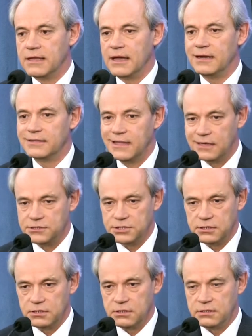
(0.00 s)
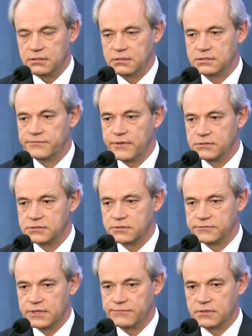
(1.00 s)
ale także do
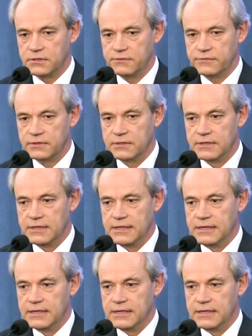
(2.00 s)
związków zawodowych.